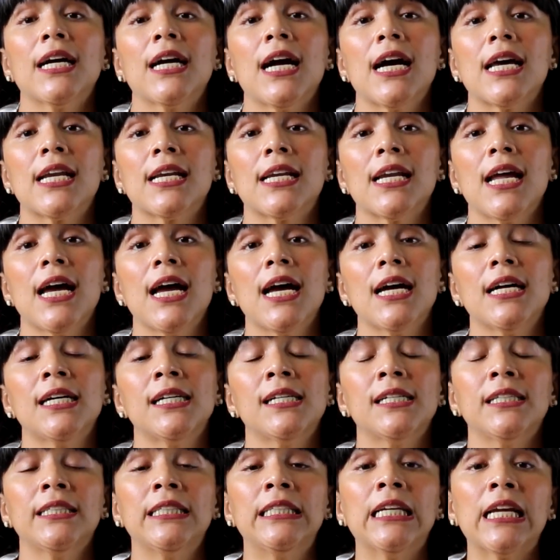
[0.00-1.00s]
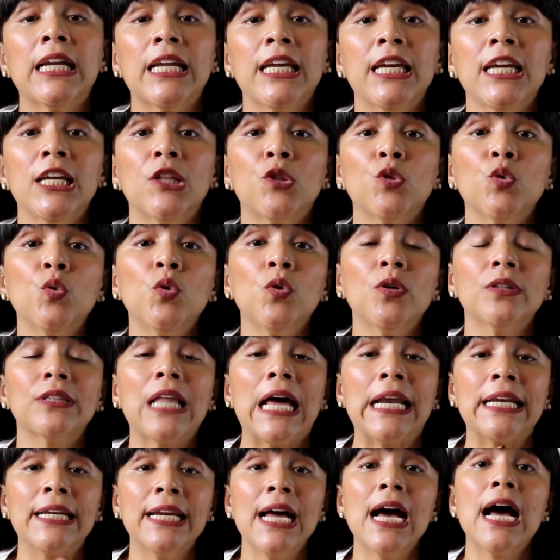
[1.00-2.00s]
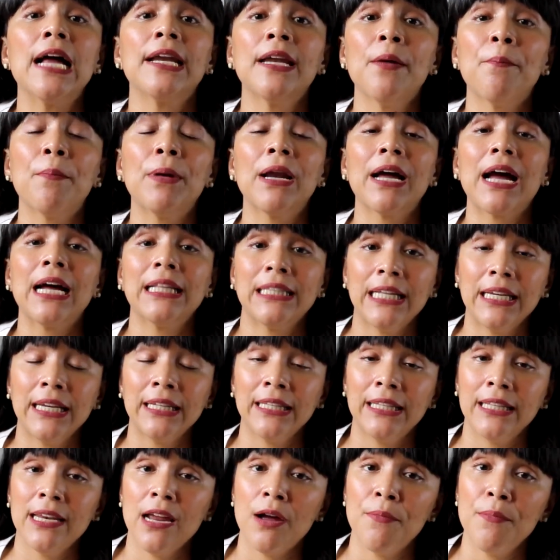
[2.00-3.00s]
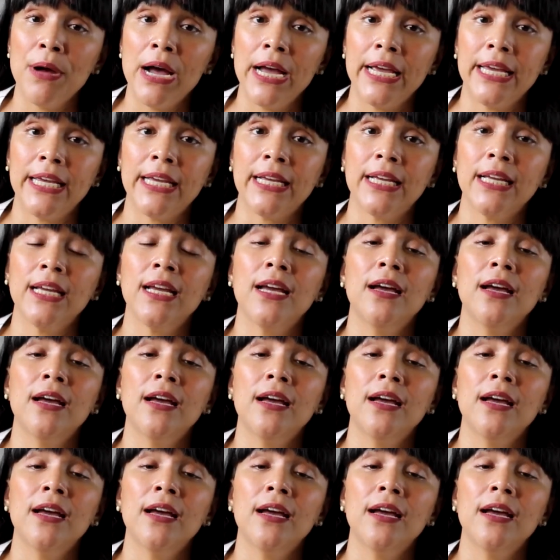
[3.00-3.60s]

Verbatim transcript: Karena e, nyeri itu tanda ada pelekatan yang tidak baik.